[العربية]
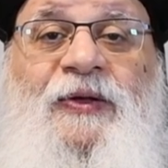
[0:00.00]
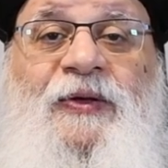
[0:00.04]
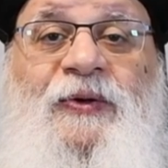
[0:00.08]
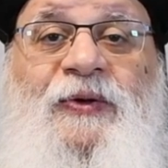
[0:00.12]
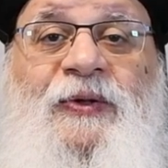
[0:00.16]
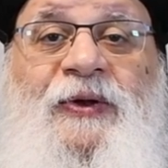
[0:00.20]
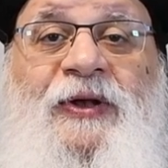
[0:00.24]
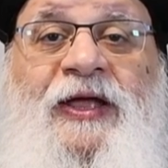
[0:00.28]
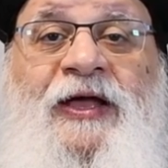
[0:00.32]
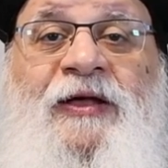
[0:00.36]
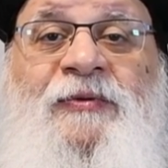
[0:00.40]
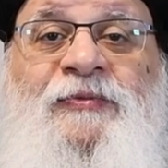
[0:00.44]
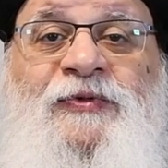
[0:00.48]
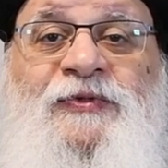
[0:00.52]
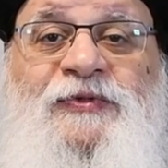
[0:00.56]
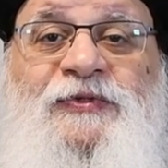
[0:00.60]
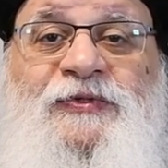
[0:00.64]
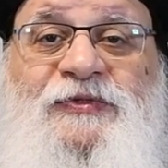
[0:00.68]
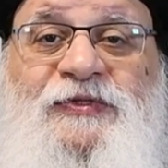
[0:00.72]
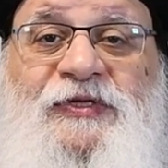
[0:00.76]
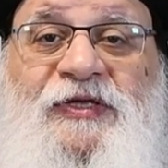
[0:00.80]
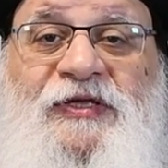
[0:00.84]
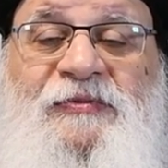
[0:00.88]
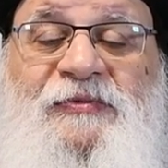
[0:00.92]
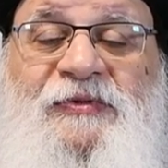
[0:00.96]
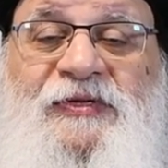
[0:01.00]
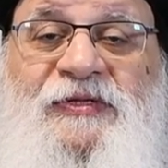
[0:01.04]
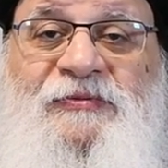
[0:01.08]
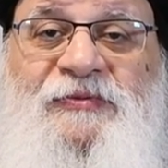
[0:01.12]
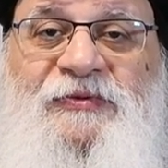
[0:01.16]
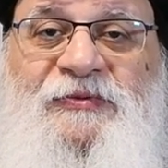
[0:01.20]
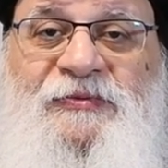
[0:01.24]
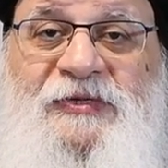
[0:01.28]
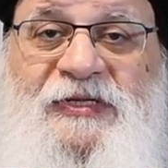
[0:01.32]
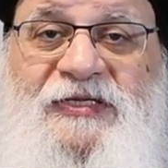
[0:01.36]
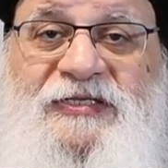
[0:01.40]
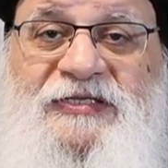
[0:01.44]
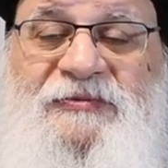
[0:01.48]
كل عام وانتم طيبين
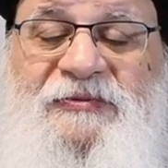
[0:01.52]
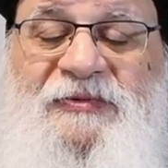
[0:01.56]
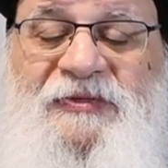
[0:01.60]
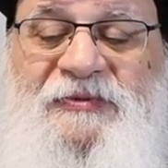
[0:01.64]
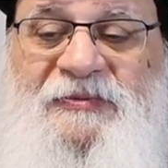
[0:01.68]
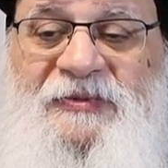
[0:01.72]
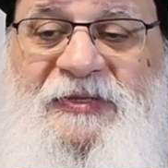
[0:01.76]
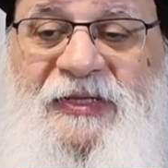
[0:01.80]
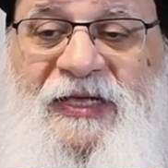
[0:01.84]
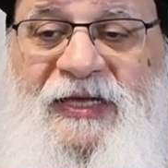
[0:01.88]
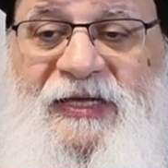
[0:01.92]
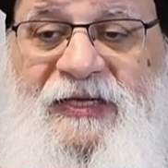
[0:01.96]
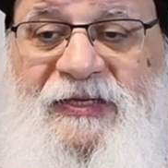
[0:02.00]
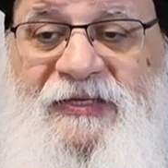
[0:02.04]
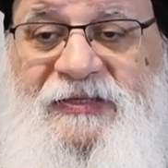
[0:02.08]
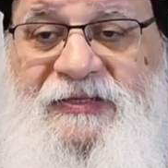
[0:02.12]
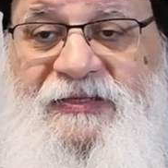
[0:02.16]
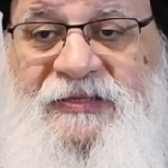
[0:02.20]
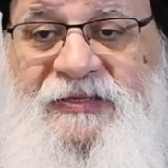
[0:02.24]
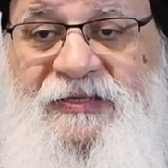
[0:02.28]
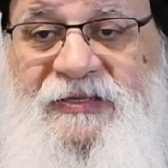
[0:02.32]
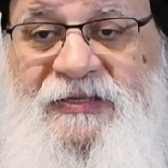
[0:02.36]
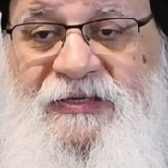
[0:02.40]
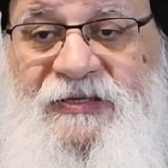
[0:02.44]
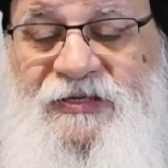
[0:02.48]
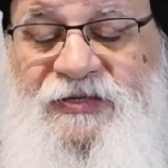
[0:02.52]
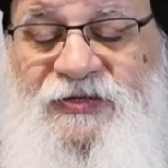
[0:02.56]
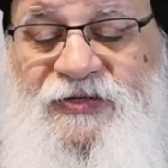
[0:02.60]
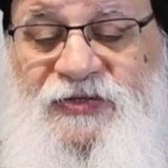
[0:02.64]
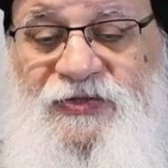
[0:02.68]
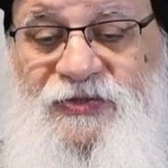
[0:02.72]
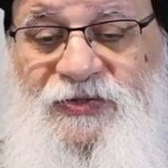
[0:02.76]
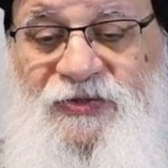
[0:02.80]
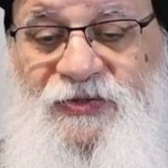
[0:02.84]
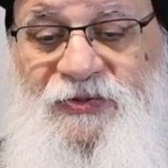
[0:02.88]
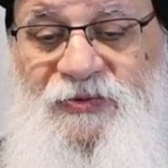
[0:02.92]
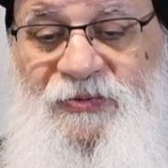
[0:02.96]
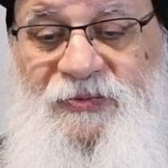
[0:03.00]
بمناسبة بداية
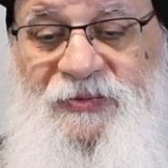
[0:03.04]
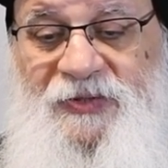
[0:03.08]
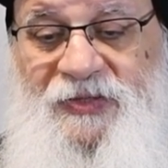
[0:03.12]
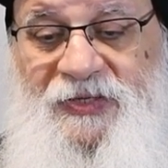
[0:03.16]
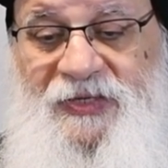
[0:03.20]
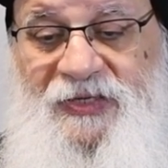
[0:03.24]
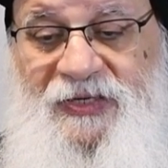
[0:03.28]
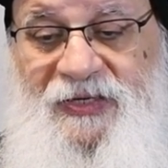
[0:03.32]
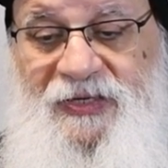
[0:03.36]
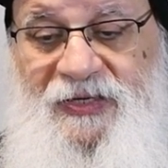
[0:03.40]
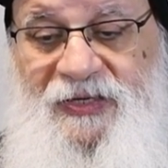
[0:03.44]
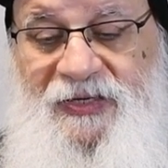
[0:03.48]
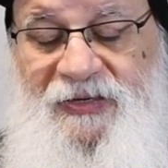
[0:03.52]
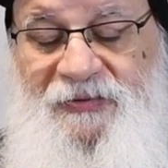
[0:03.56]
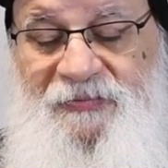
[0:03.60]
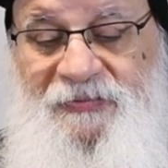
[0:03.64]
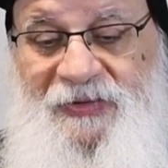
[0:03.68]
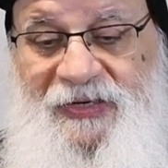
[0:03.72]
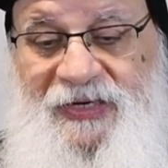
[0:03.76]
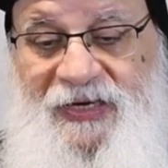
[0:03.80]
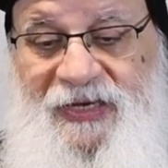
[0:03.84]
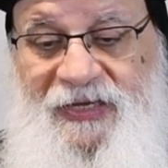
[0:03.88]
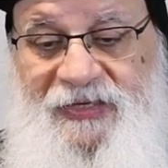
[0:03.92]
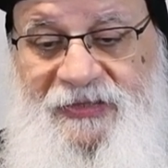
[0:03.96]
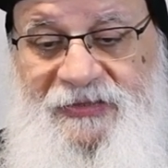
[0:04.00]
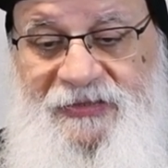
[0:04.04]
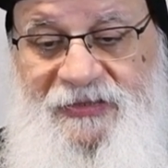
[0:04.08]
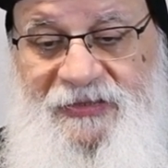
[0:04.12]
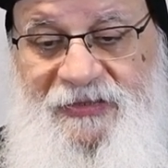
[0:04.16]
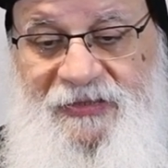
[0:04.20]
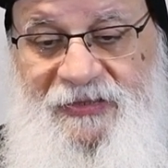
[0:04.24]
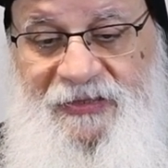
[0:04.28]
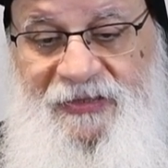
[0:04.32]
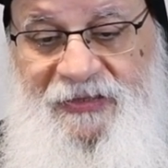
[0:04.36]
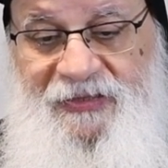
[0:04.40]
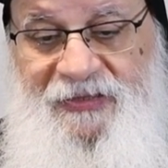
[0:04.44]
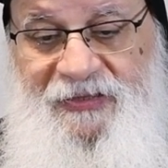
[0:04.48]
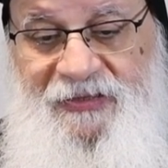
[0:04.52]
الصوم آه، الميلادي
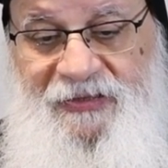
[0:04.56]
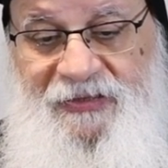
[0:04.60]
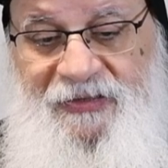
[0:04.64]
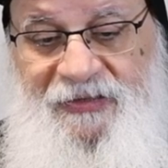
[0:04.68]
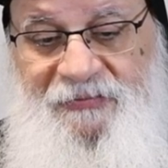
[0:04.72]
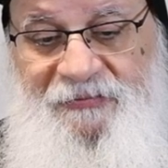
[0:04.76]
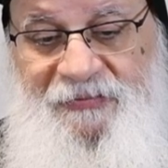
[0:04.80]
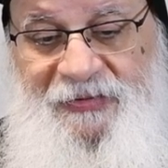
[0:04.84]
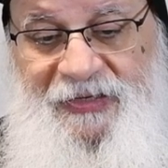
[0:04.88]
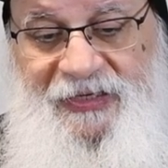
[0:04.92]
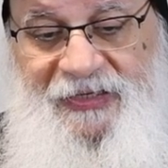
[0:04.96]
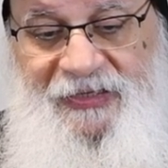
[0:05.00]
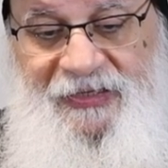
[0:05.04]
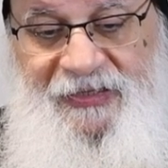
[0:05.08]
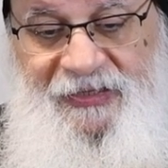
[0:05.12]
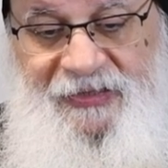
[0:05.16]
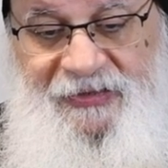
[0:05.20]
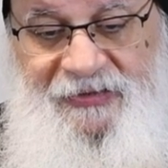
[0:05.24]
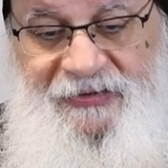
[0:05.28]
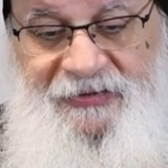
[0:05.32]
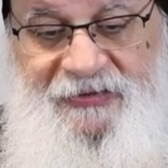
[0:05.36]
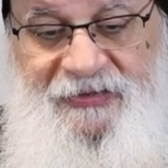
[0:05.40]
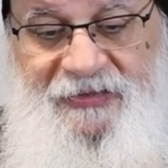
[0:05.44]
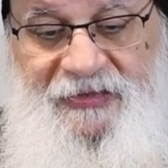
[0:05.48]
المجيد